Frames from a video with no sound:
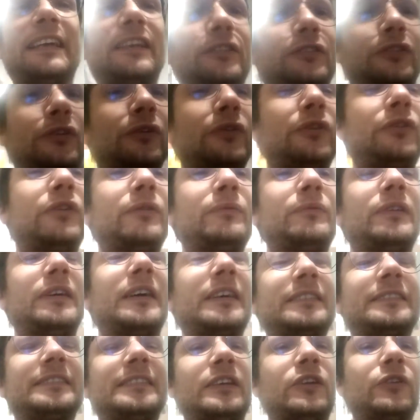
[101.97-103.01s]
eso, ¿no? Como
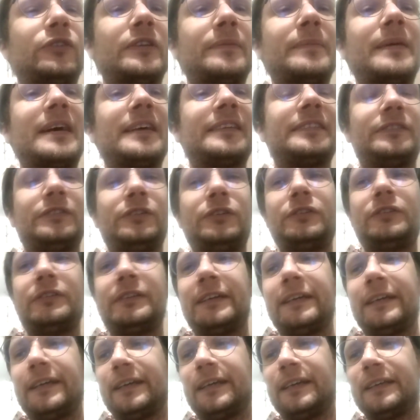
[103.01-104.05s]
hacer los demás, ¿no?
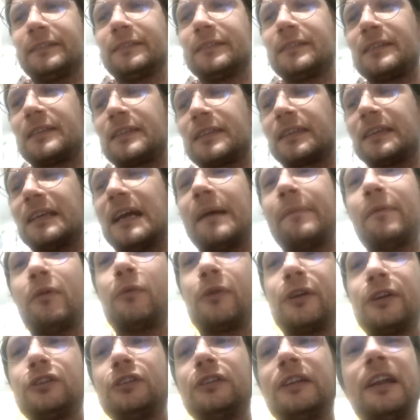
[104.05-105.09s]
Eh, hablo un
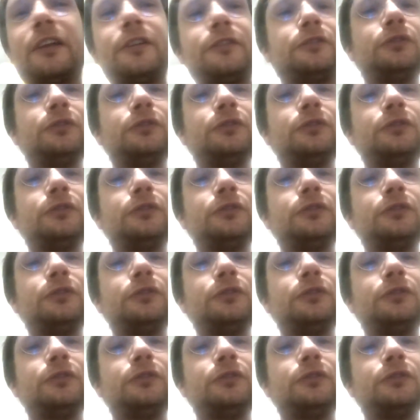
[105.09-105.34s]
poquito de la